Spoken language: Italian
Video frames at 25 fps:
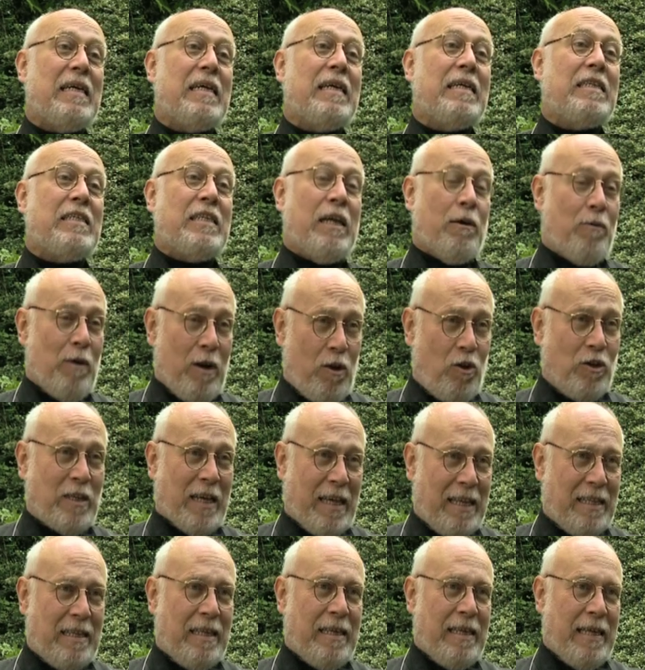C'è qualcosa
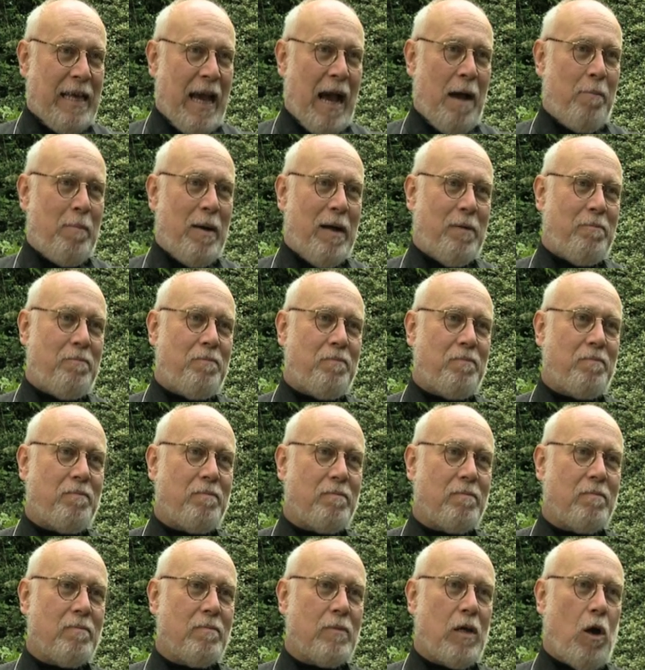che ti chiama.
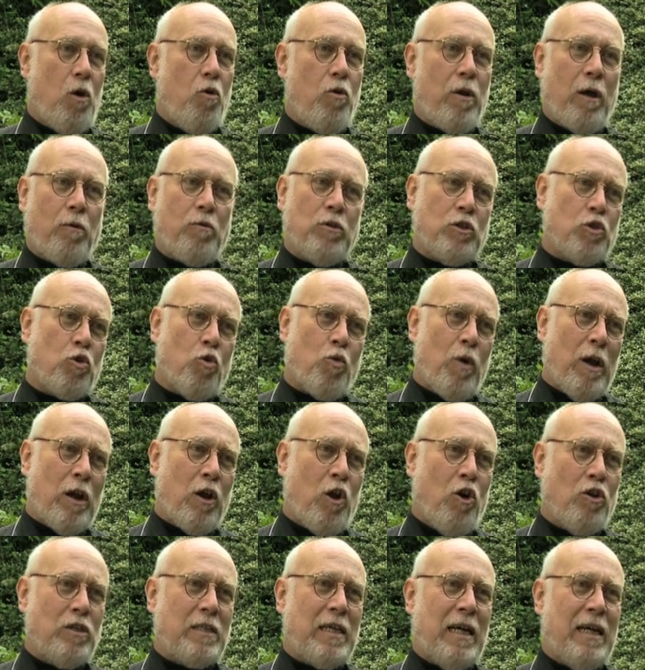Ora questo
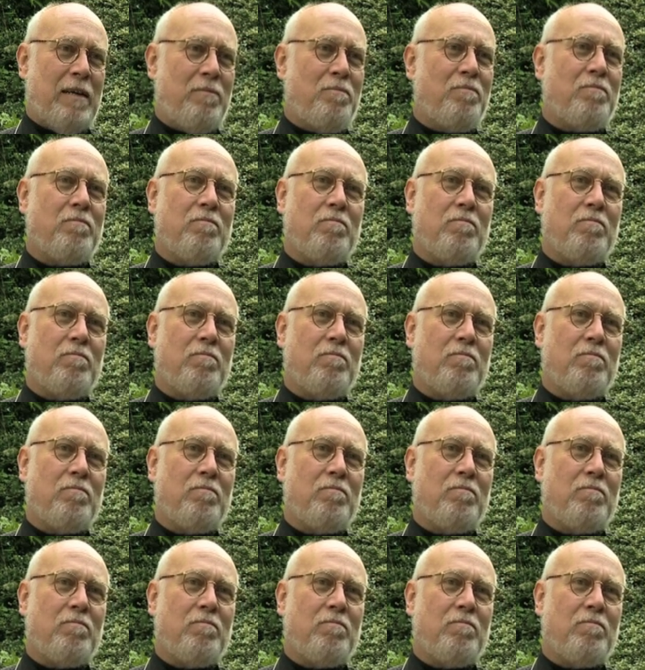qualcosa